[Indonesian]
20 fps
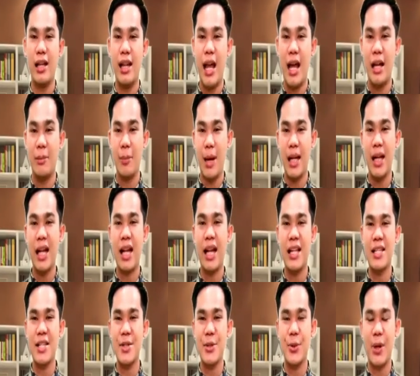Dan mari
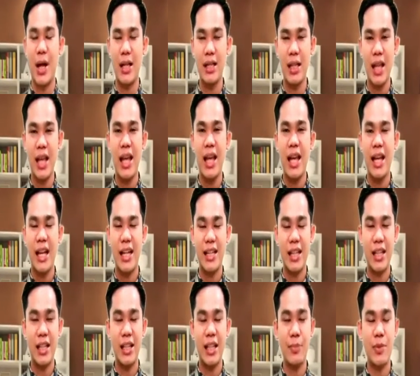kekasih Tuhan,
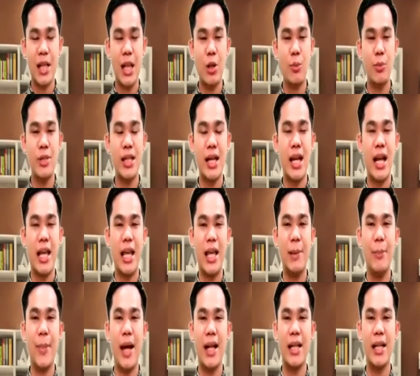kita tetap selalu menjaga
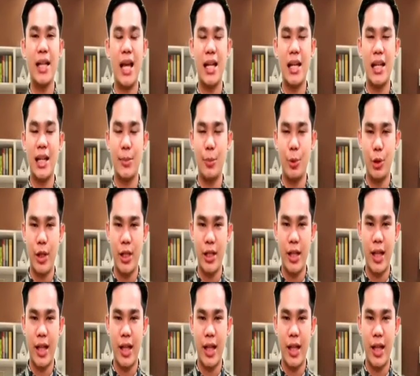iman dan imun